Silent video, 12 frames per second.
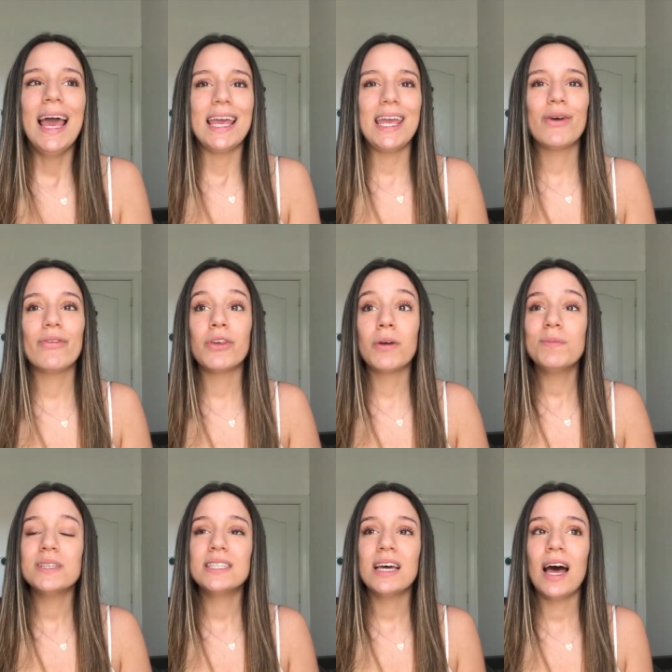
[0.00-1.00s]
Y cuando yo
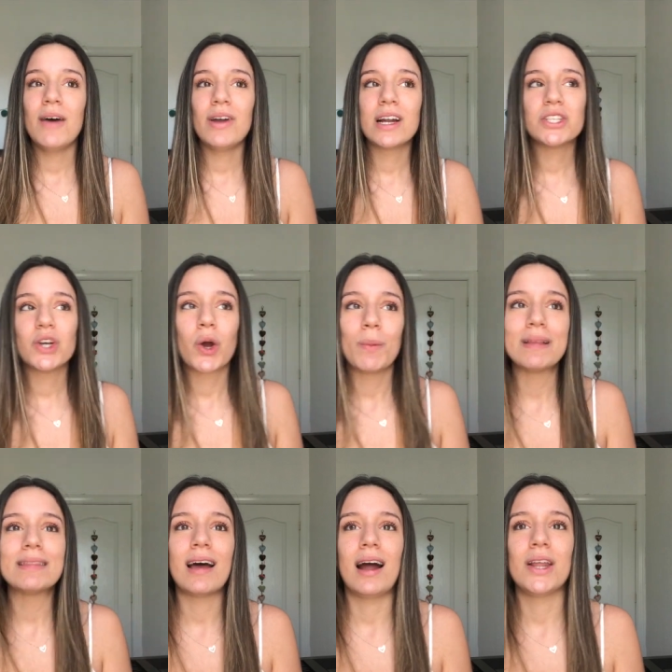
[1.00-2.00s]
empecé a ver esos
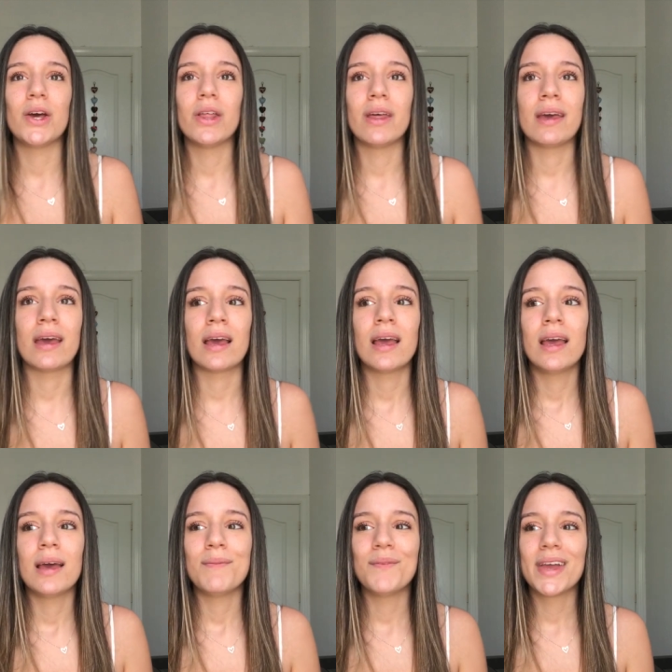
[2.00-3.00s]
comentarios de
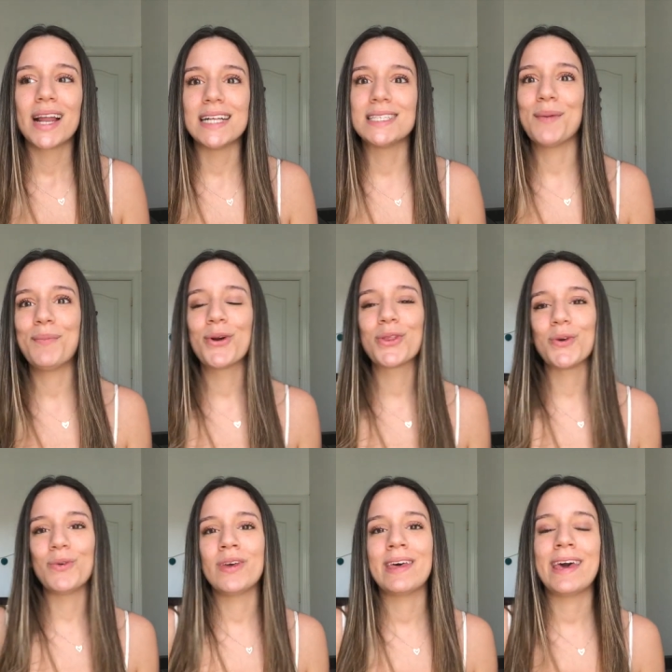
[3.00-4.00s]
gracias por tus
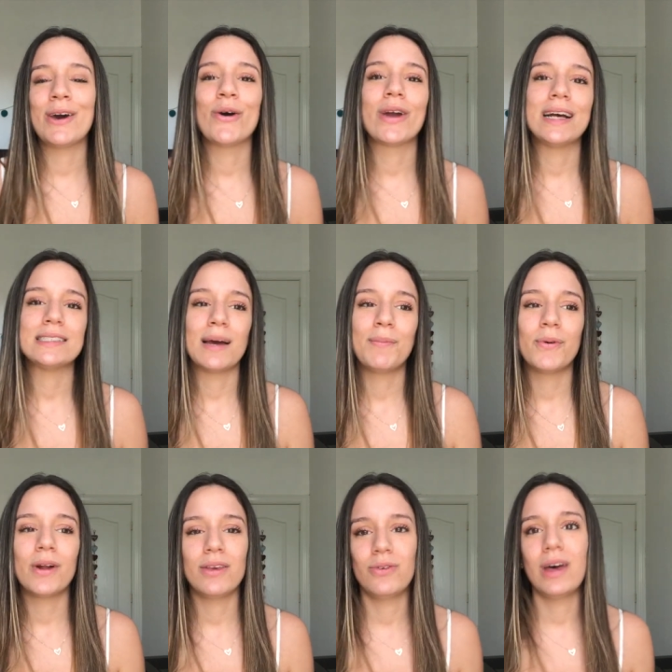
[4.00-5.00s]
videos, gracias
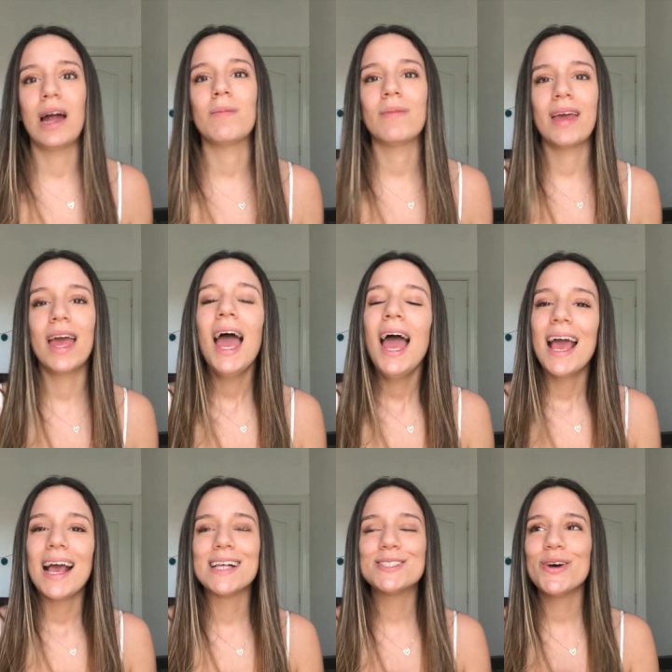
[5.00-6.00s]
por ayudarme,
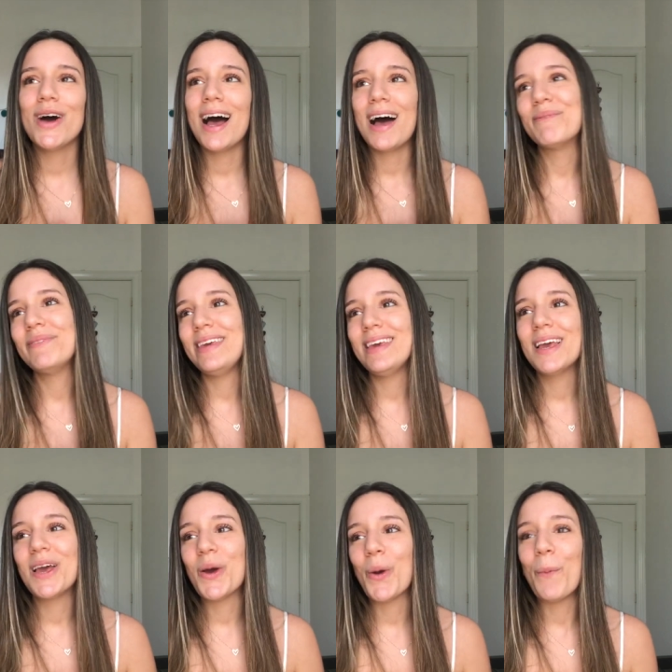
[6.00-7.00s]
eso a
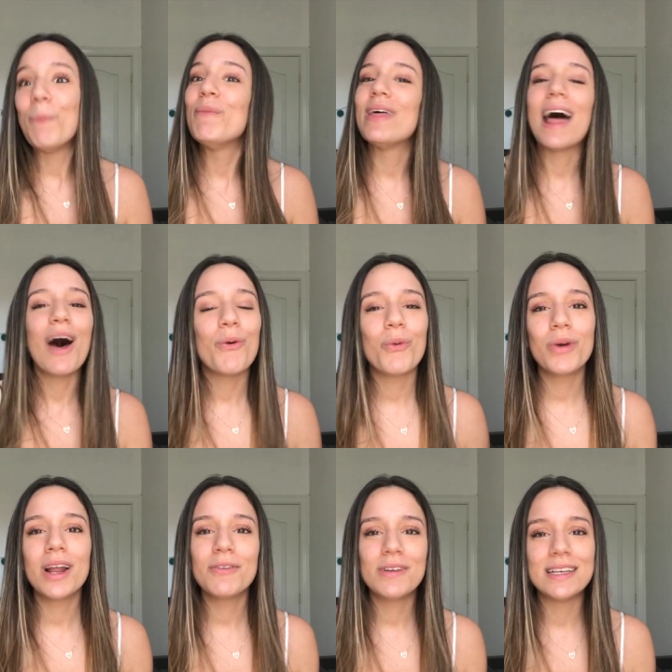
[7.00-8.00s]
mí me da
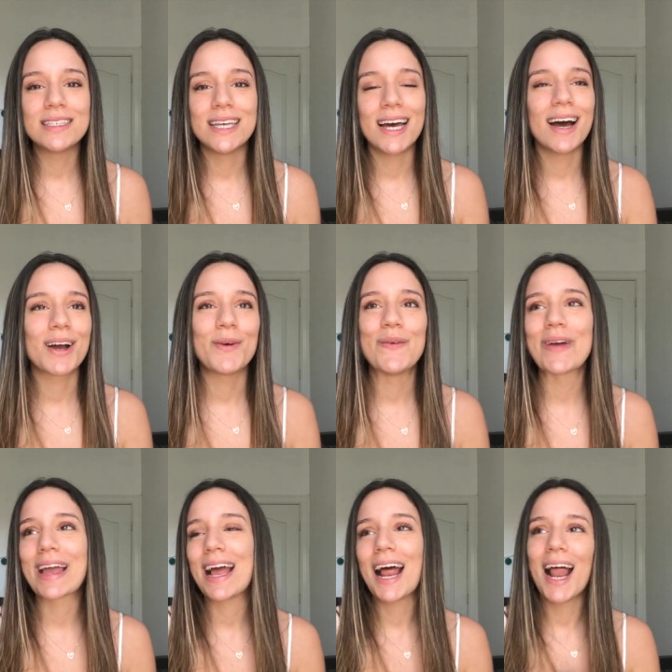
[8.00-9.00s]
una felicidad, como
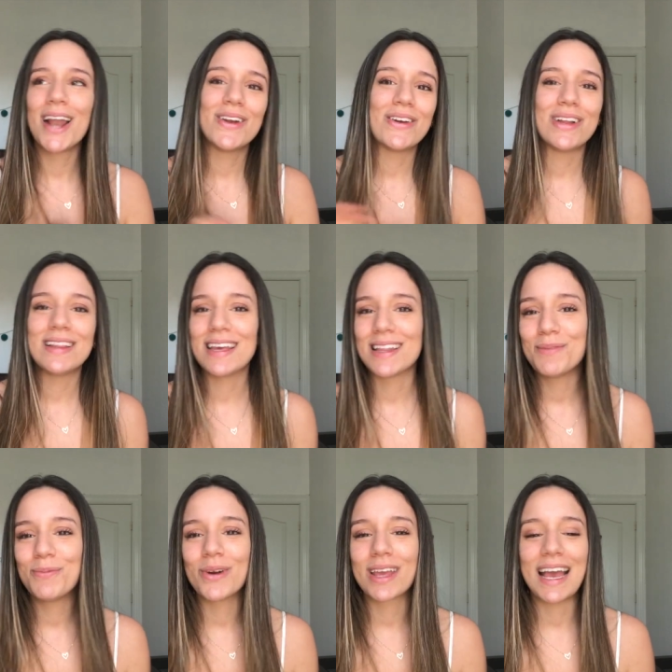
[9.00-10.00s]
que no entienden
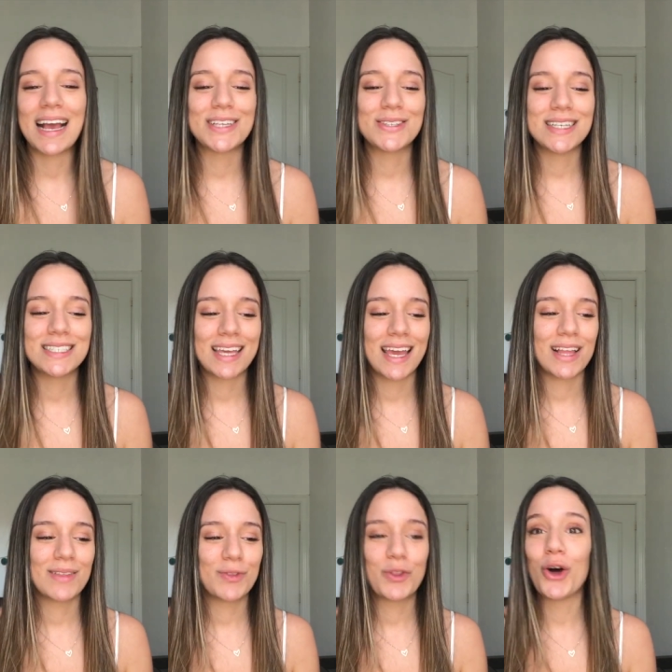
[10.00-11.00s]
porque eso hace
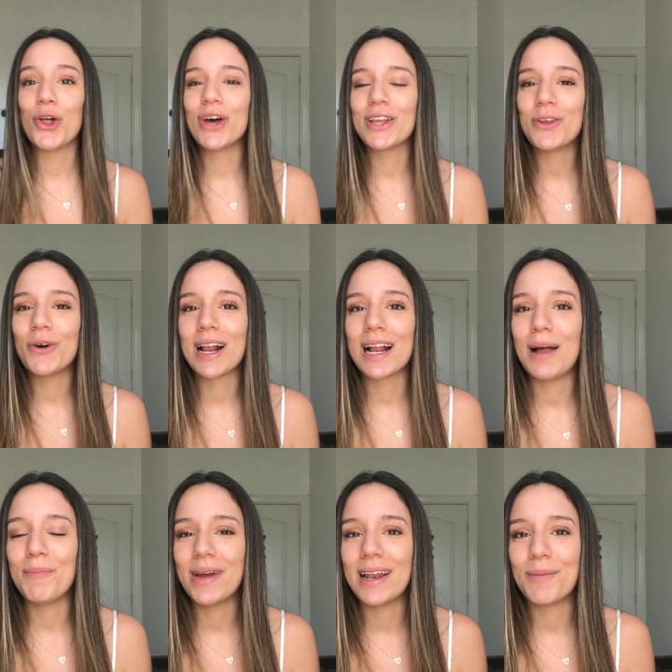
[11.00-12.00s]
que todo esto valga
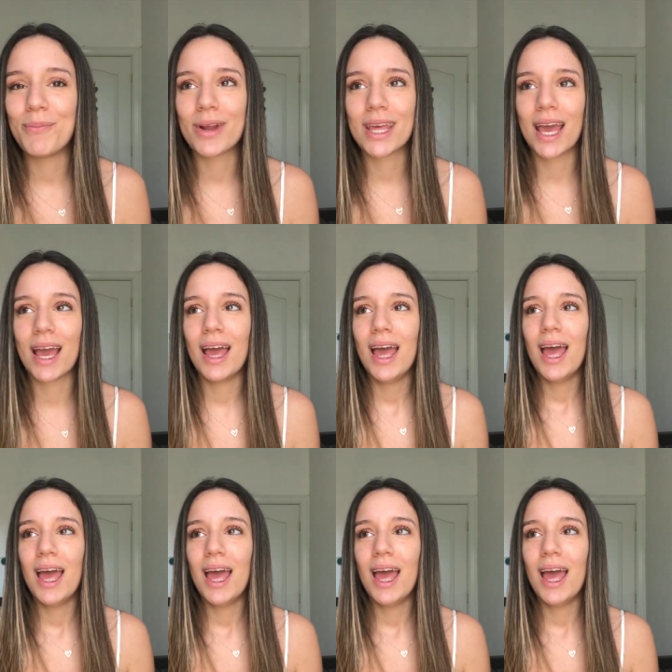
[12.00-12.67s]
la pena, porque